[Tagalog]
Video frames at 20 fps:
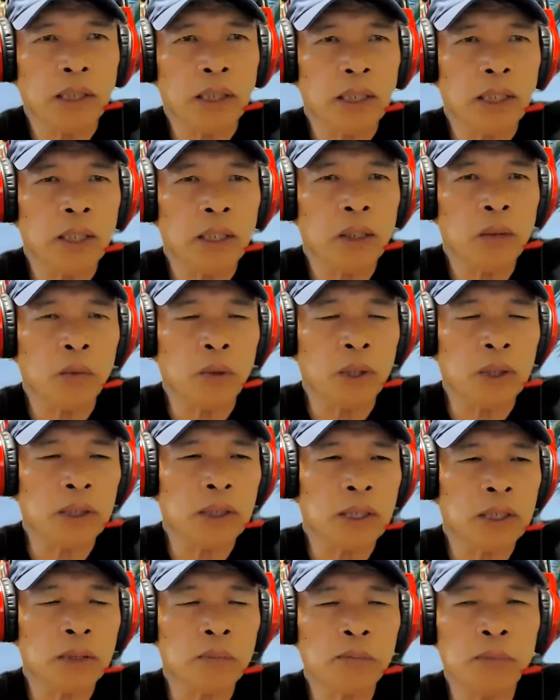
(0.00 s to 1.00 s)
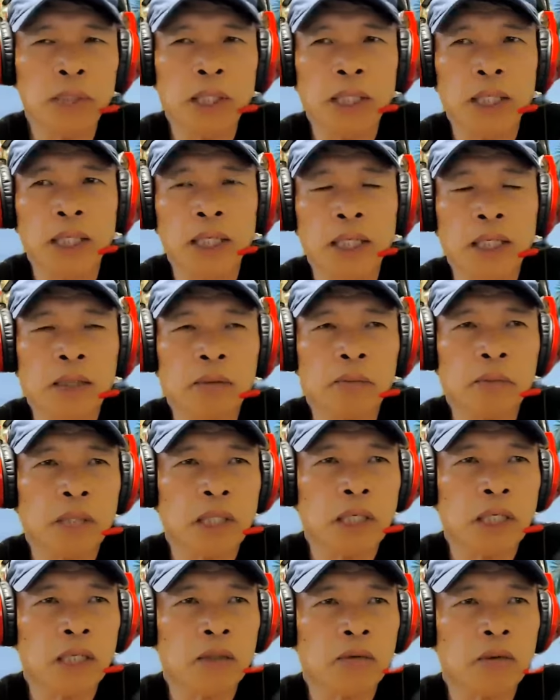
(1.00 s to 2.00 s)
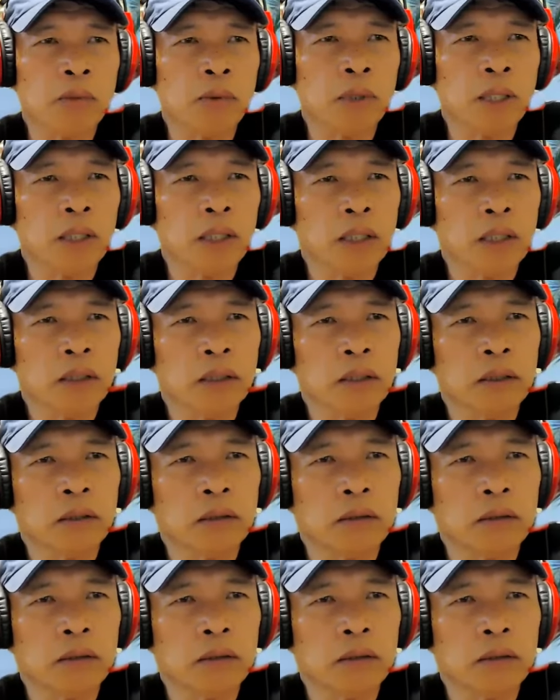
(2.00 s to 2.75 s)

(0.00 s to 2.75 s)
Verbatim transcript: kaya huwag natin payagan mga kababayan